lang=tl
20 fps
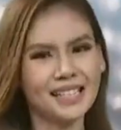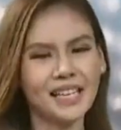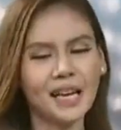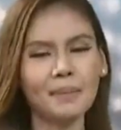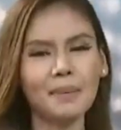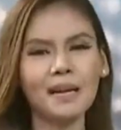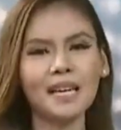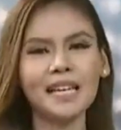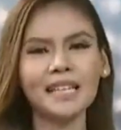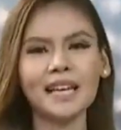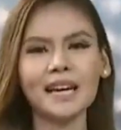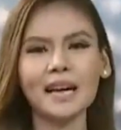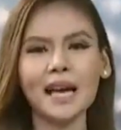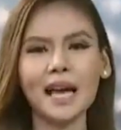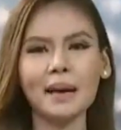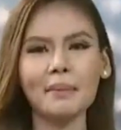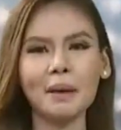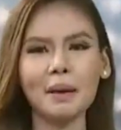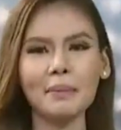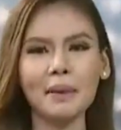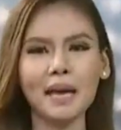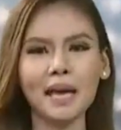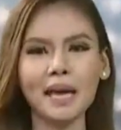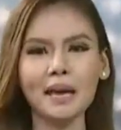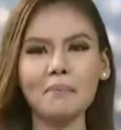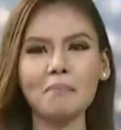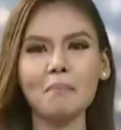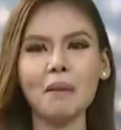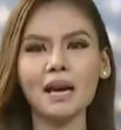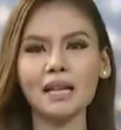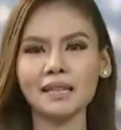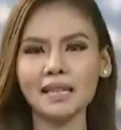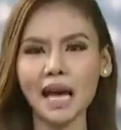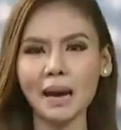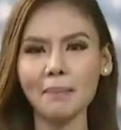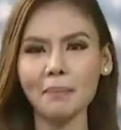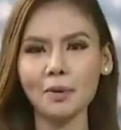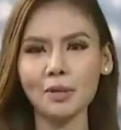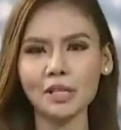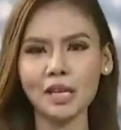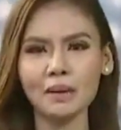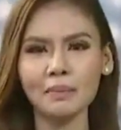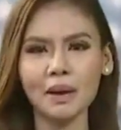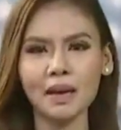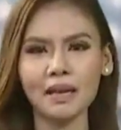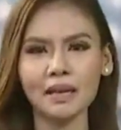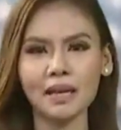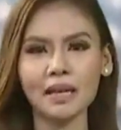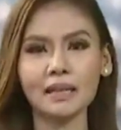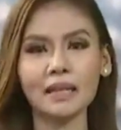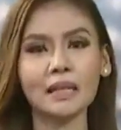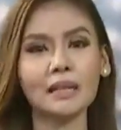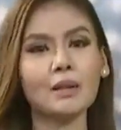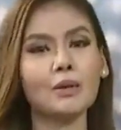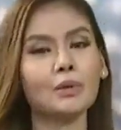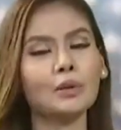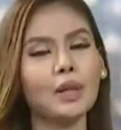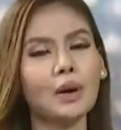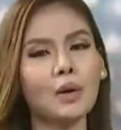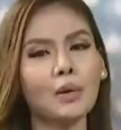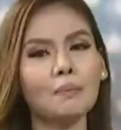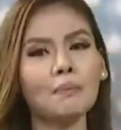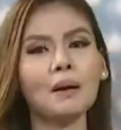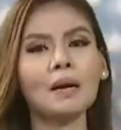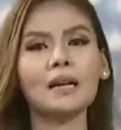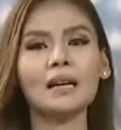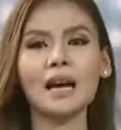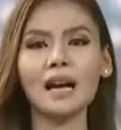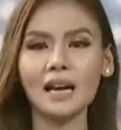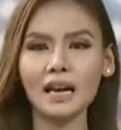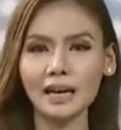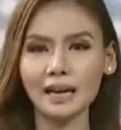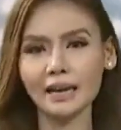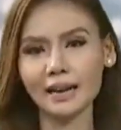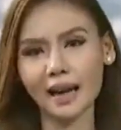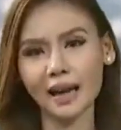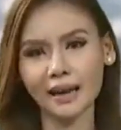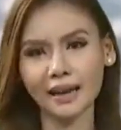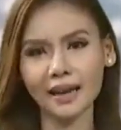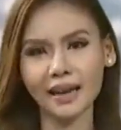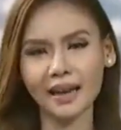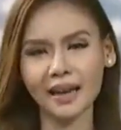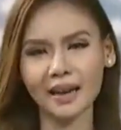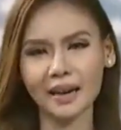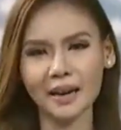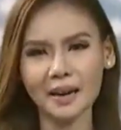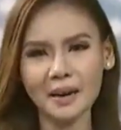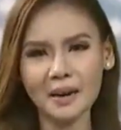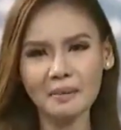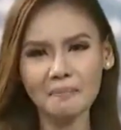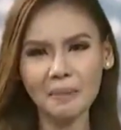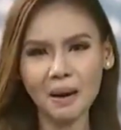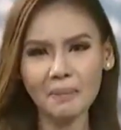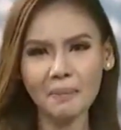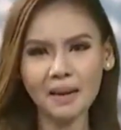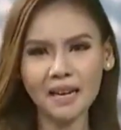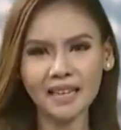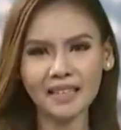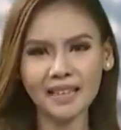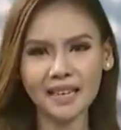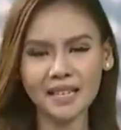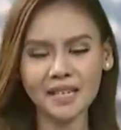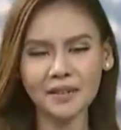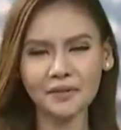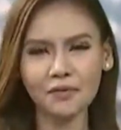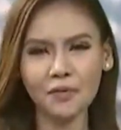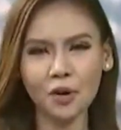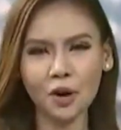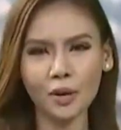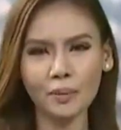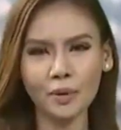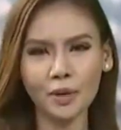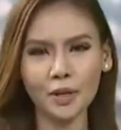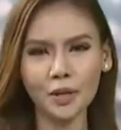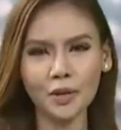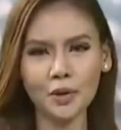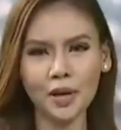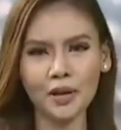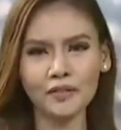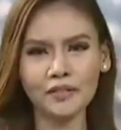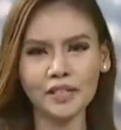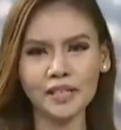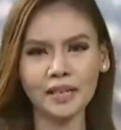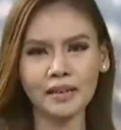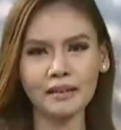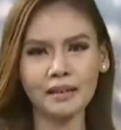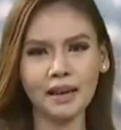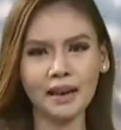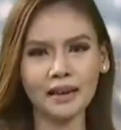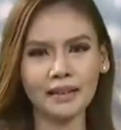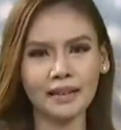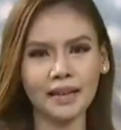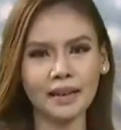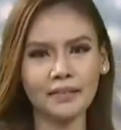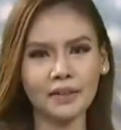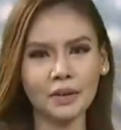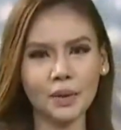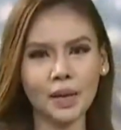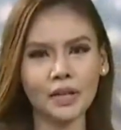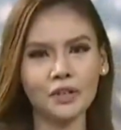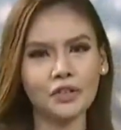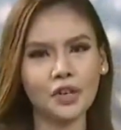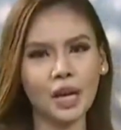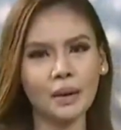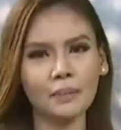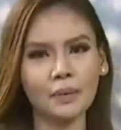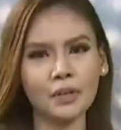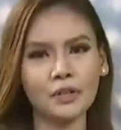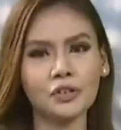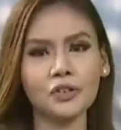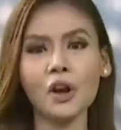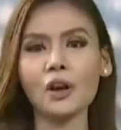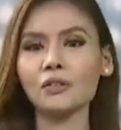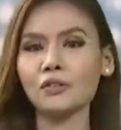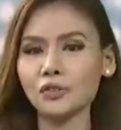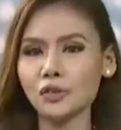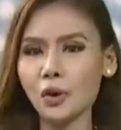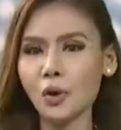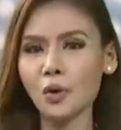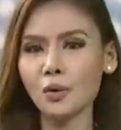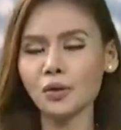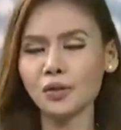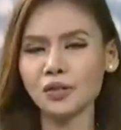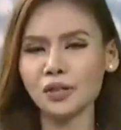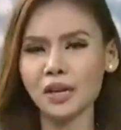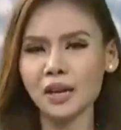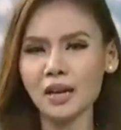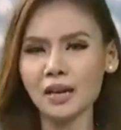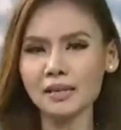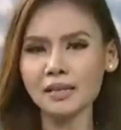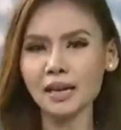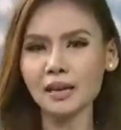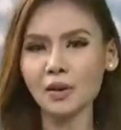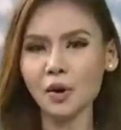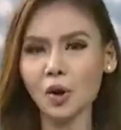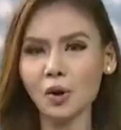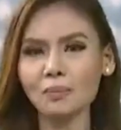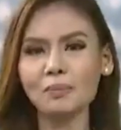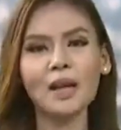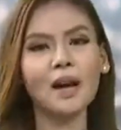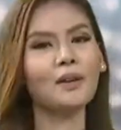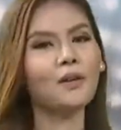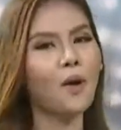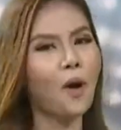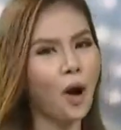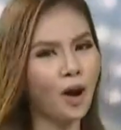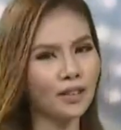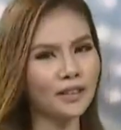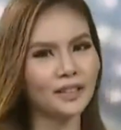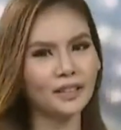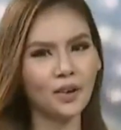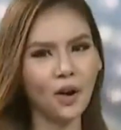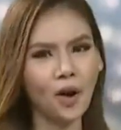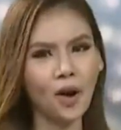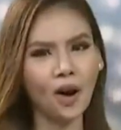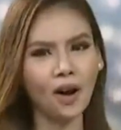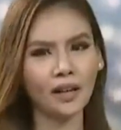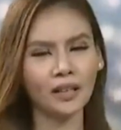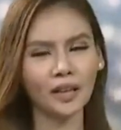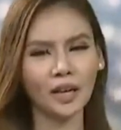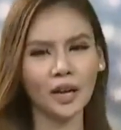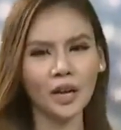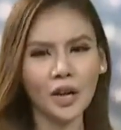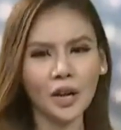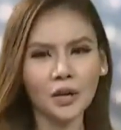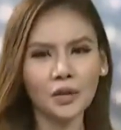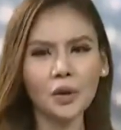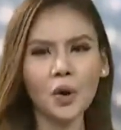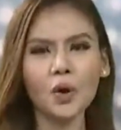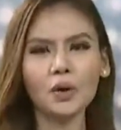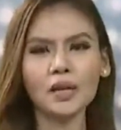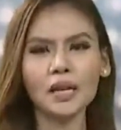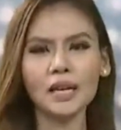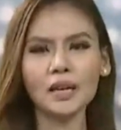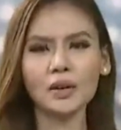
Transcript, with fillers: Sa balitang MMA, matapos ang mahigit tatlong taong pagkakagarahe, babalik na si former UFC light heavyweight champion John Jones sa loob ng octagon. Noong